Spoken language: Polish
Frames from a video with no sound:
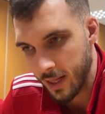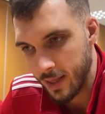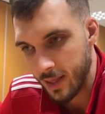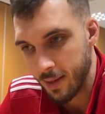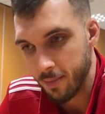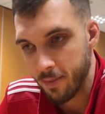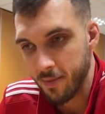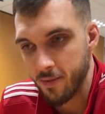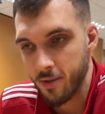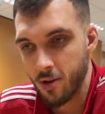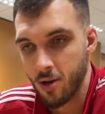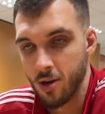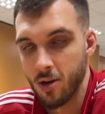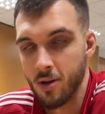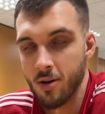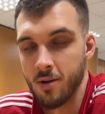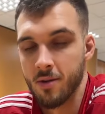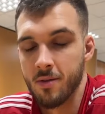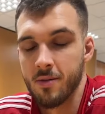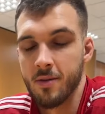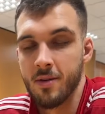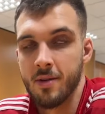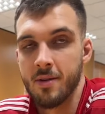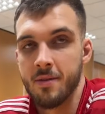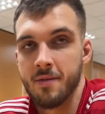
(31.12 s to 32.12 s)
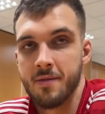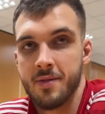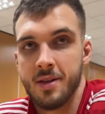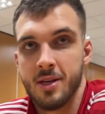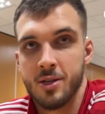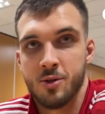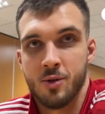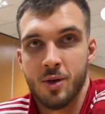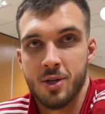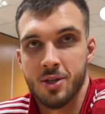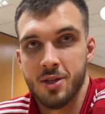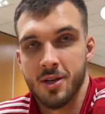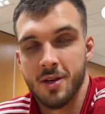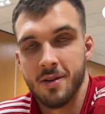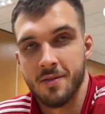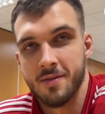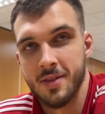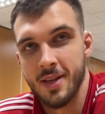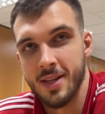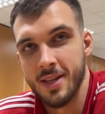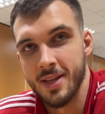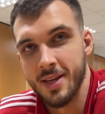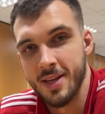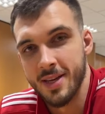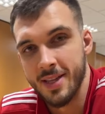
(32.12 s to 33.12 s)
na pewno wydarzyła się
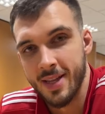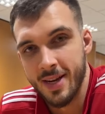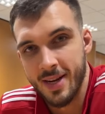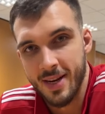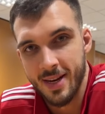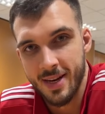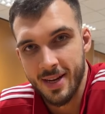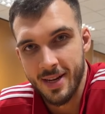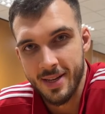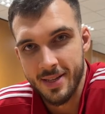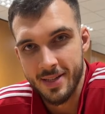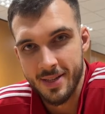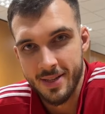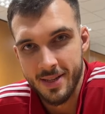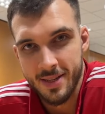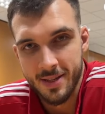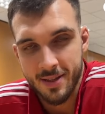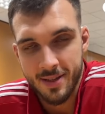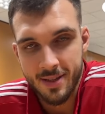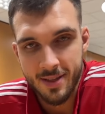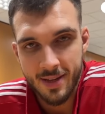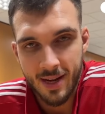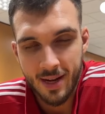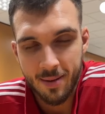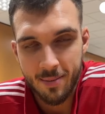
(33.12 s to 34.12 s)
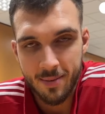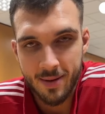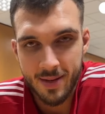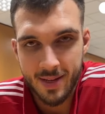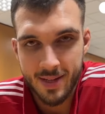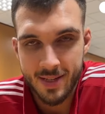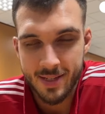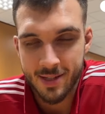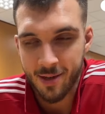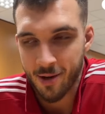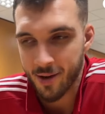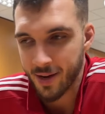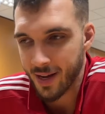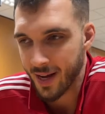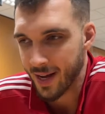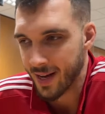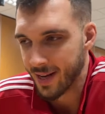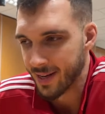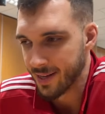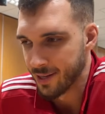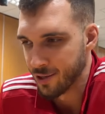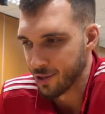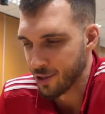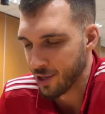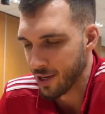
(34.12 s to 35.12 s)
wtedy taka jakby
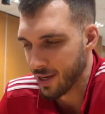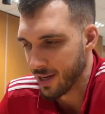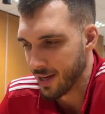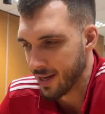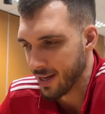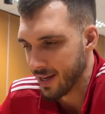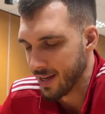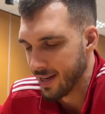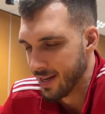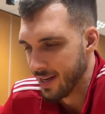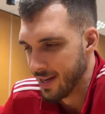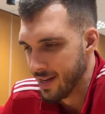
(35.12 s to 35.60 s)
historia, że e,